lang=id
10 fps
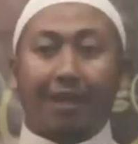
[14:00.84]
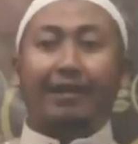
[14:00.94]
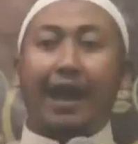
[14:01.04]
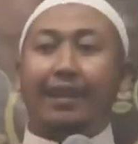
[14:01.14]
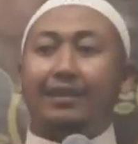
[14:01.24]

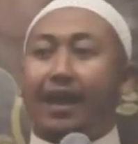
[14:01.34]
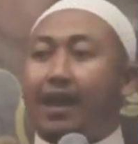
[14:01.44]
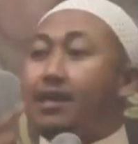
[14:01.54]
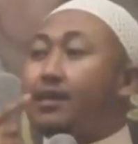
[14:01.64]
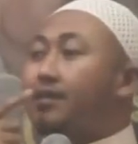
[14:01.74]
bacaannya
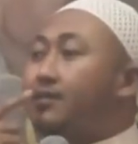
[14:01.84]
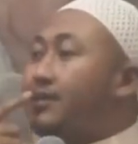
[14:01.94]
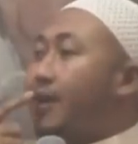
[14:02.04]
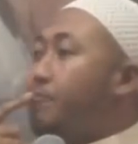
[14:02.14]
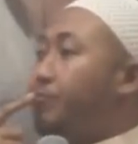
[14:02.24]

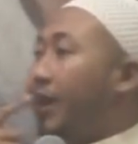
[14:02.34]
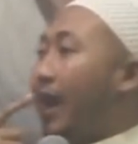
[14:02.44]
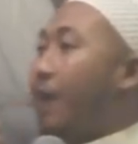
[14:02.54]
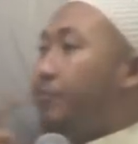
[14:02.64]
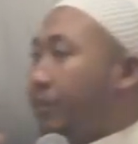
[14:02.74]
sampai
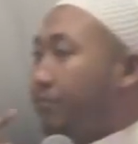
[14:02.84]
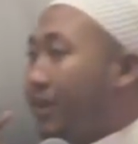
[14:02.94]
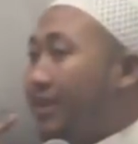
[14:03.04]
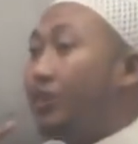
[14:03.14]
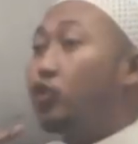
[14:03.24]
amit
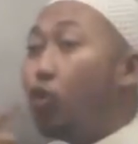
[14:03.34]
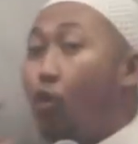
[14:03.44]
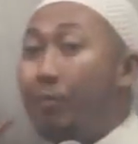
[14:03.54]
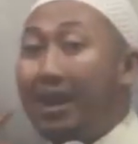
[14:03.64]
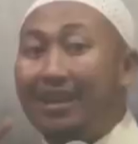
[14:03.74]
bayi
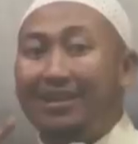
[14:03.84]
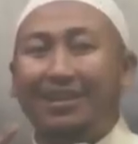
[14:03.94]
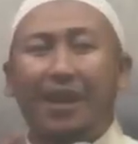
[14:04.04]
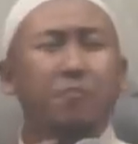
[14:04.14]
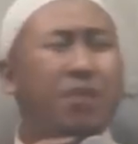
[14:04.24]
copanan ni ka